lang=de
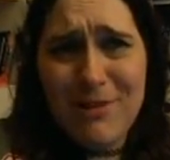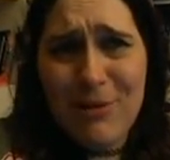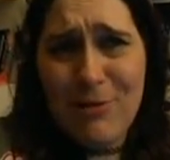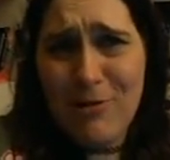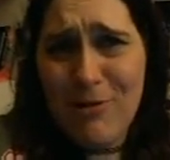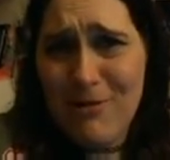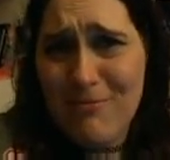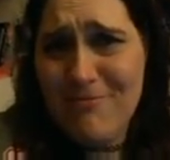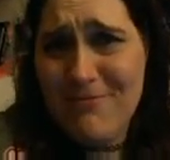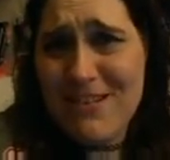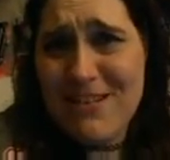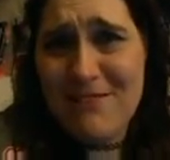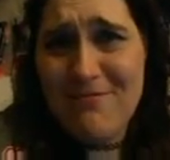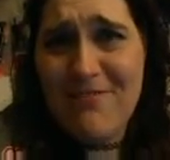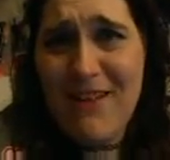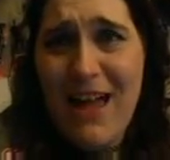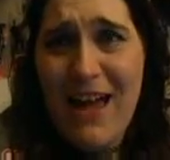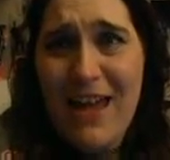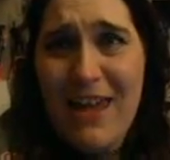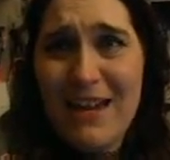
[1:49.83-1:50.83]
bekommen mit
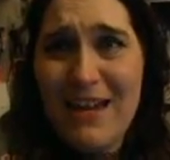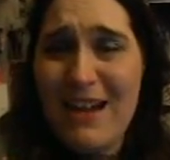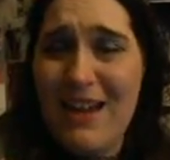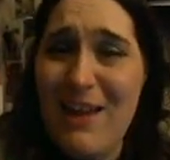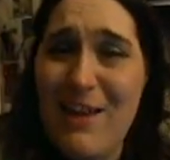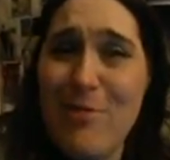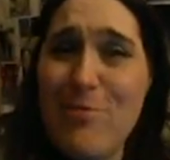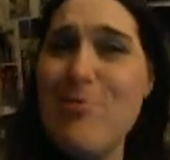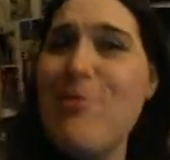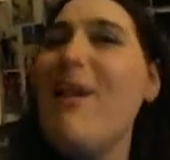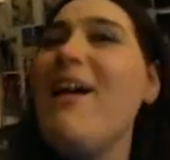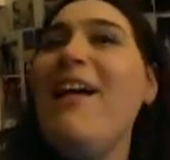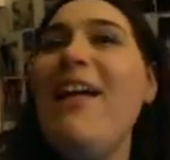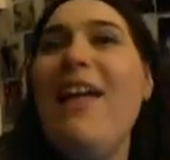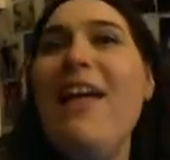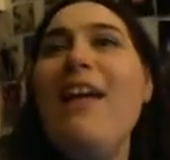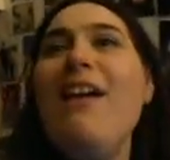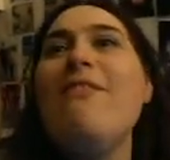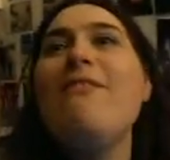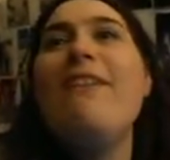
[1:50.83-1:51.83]
dem Einlass,
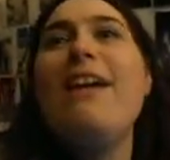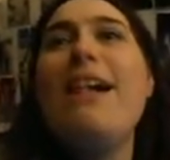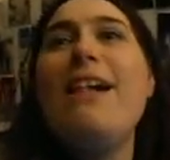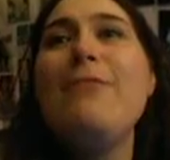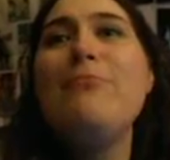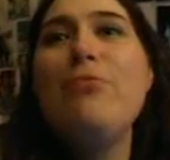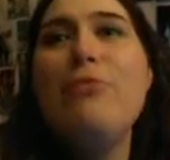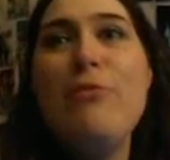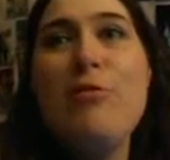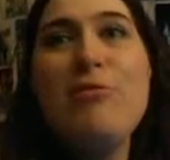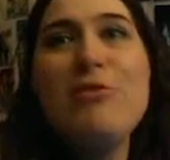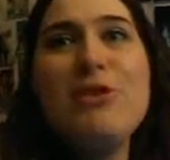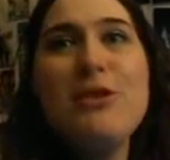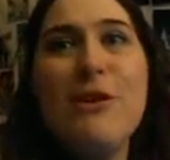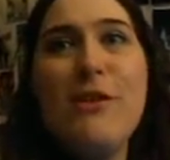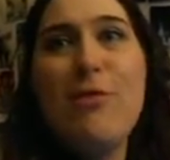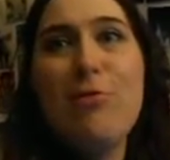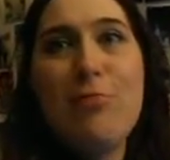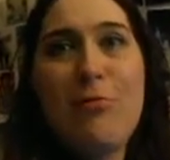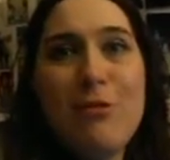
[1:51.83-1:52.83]
weil Post
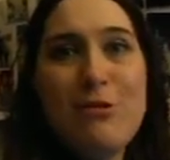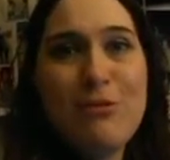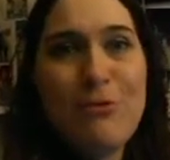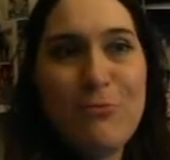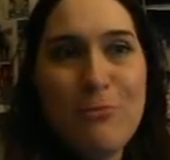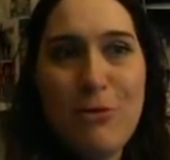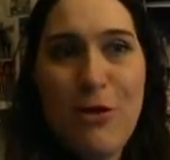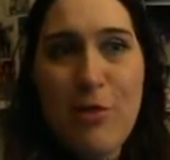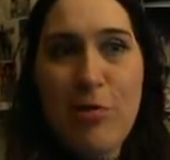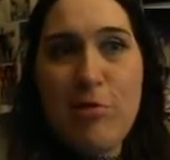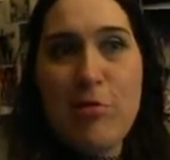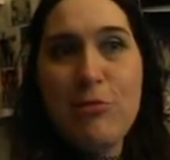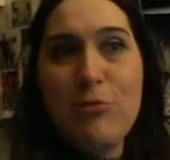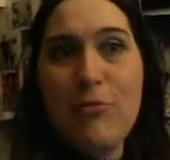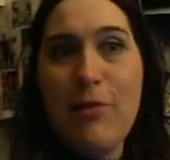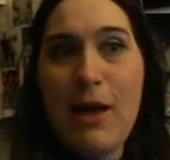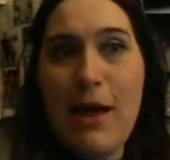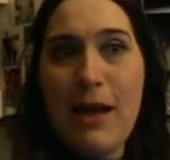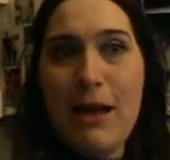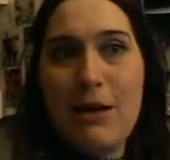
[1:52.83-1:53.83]
Chill sollte um 19
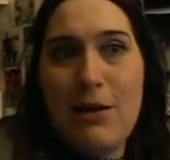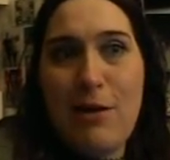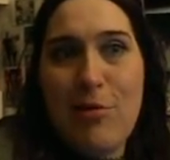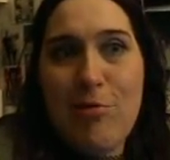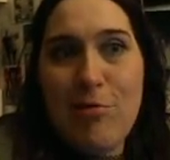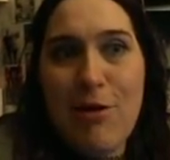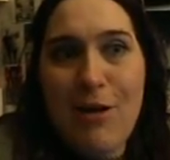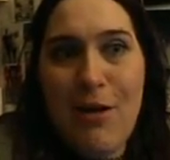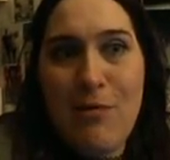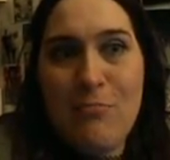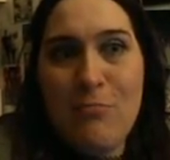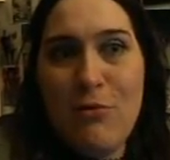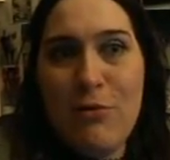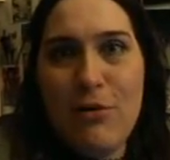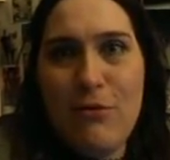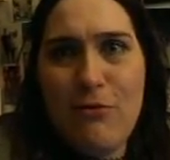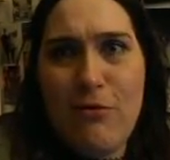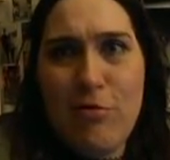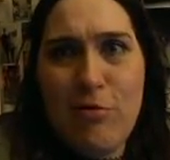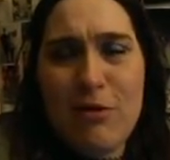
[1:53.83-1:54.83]
Uhr Einlass haben
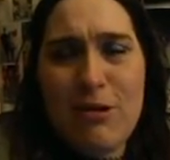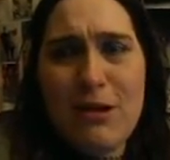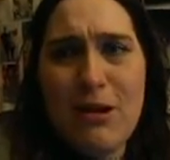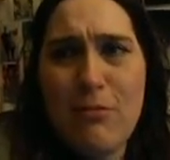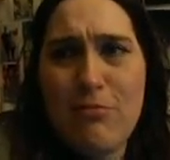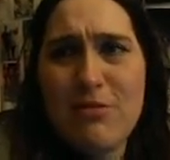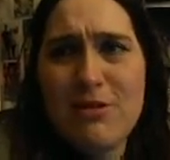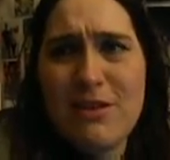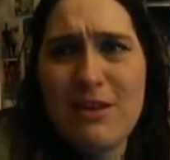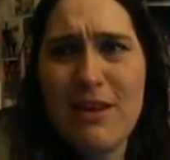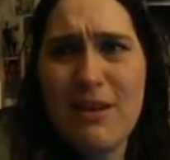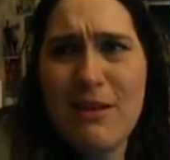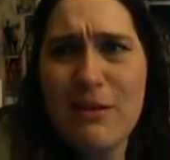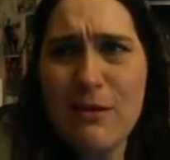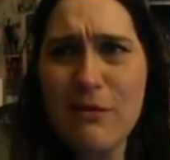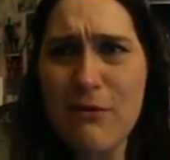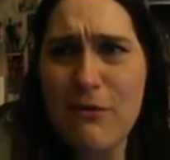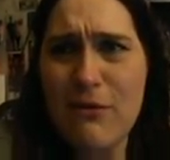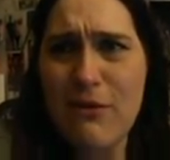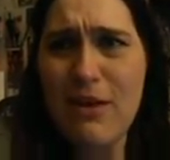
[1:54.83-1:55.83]
und wir sind, glaube ich,
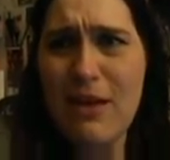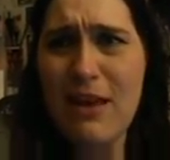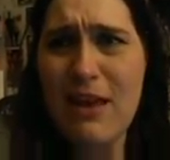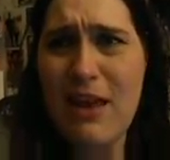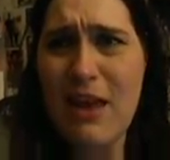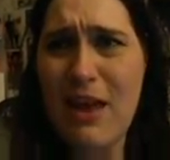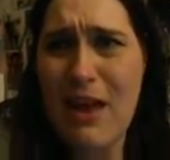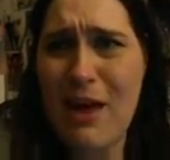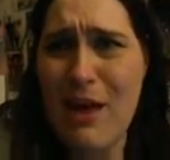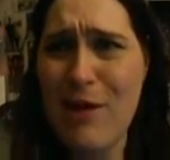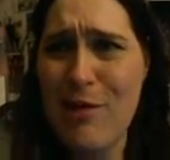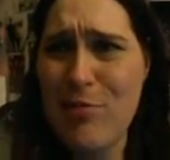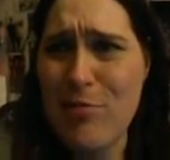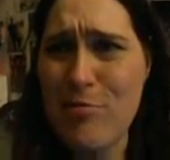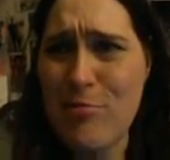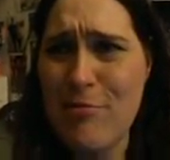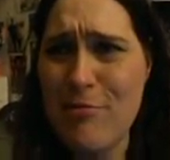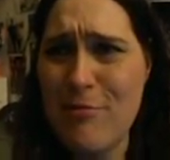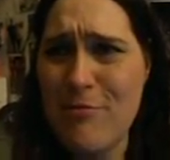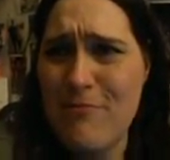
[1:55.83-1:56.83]
irgendwie
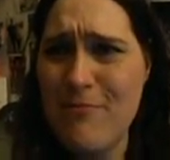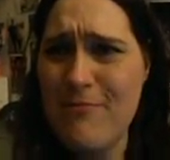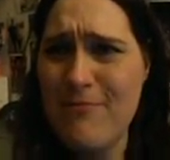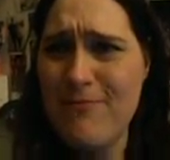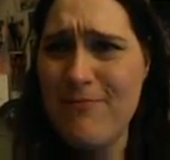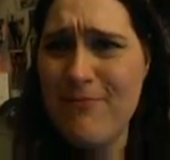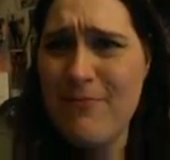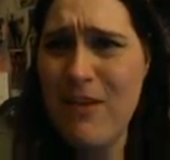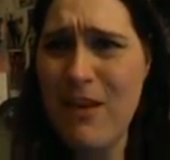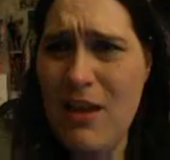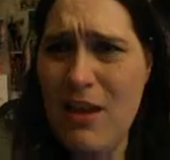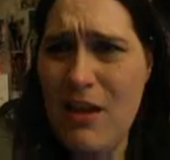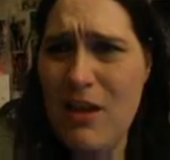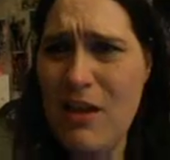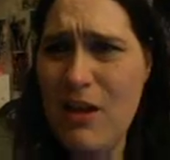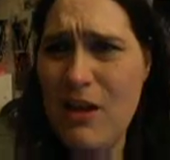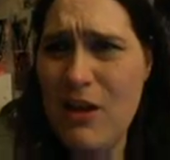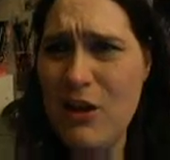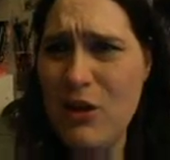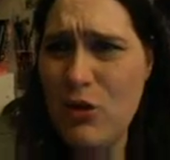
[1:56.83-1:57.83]
erst um
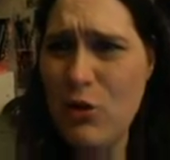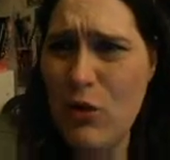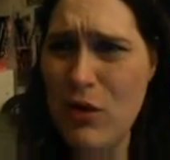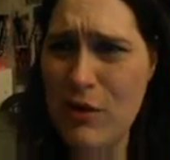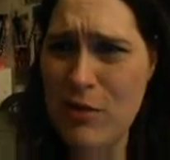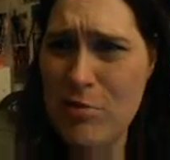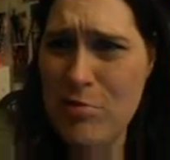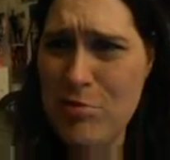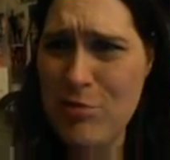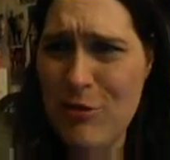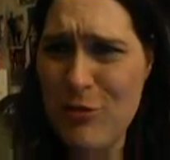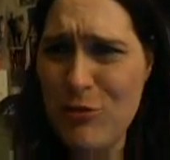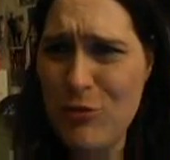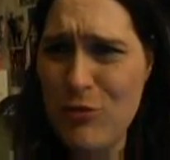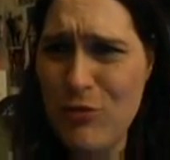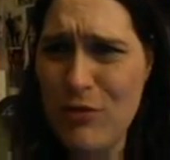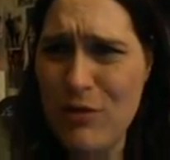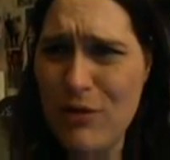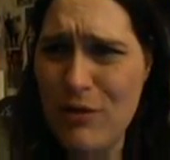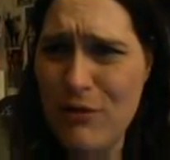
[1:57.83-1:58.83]

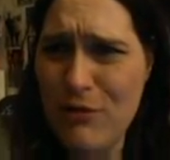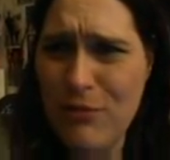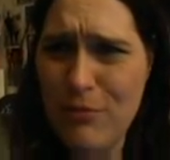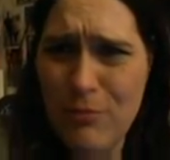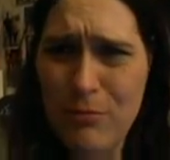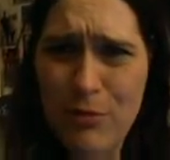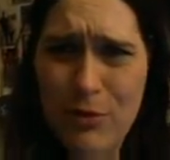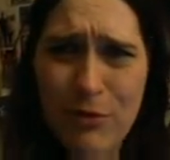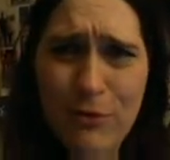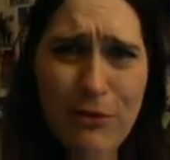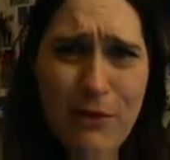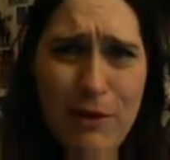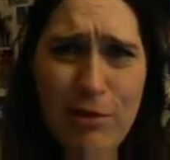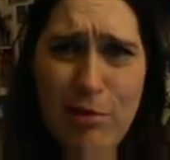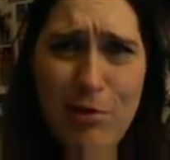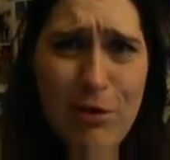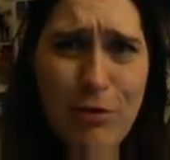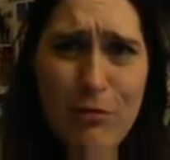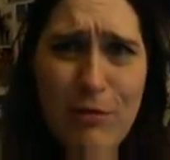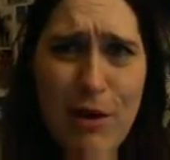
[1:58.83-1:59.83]

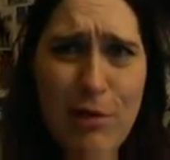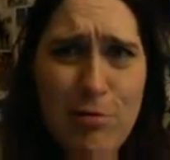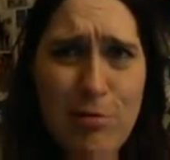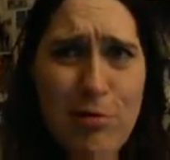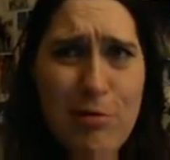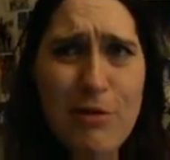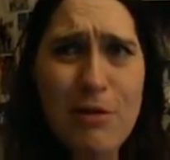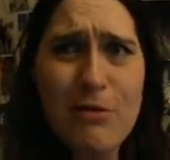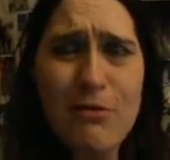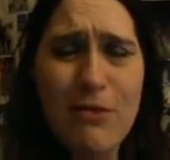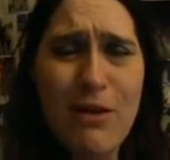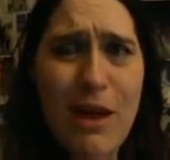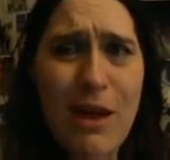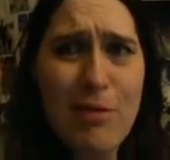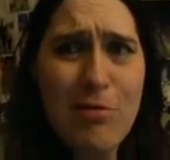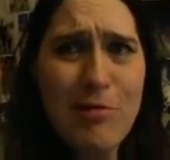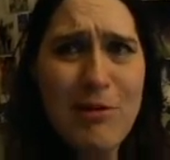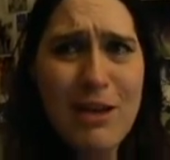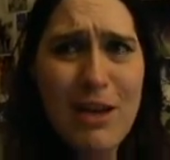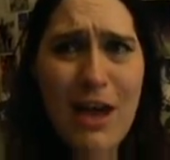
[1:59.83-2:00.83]
19.45 Uhr oder so sind wir
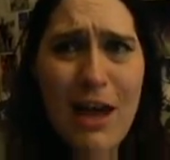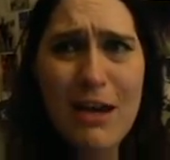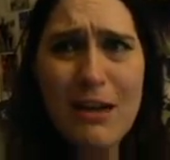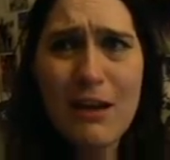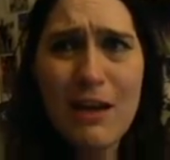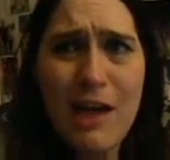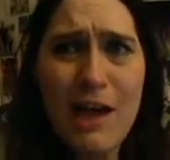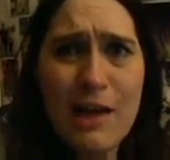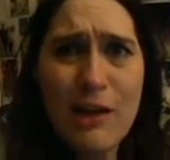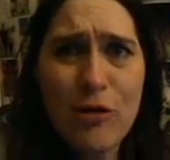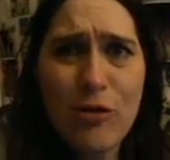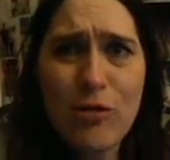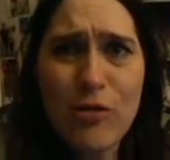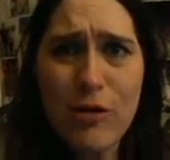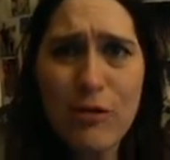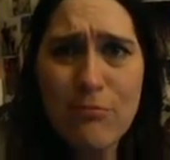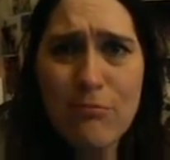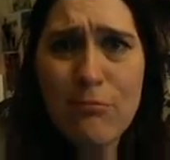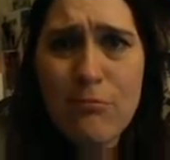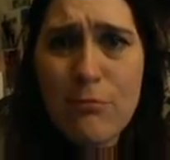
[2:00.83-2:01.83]
erst in die Halle
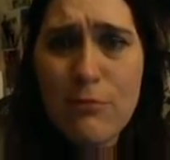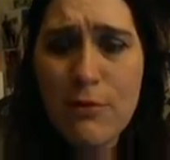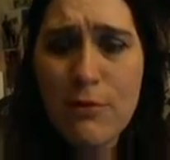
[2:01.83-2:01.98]
reingekommen